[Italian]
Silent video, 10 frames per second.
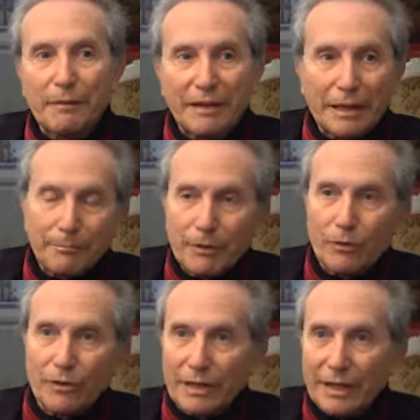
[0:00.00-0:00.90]
che
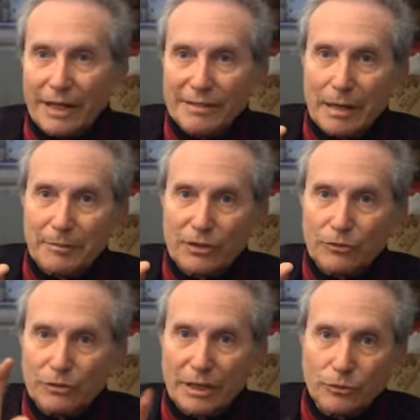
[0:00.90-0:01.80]
però esamina
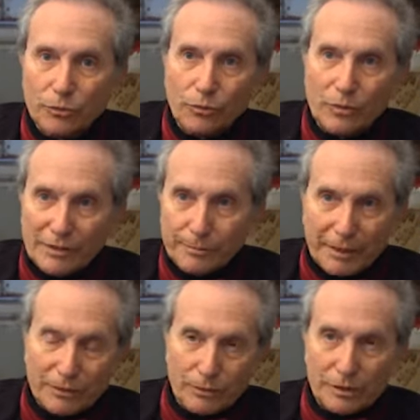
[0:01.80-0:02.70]
soltanto un
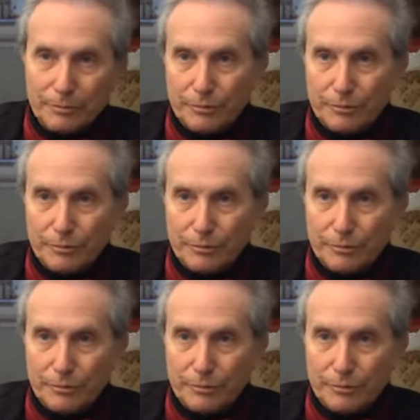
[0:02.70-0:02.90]
aspetto del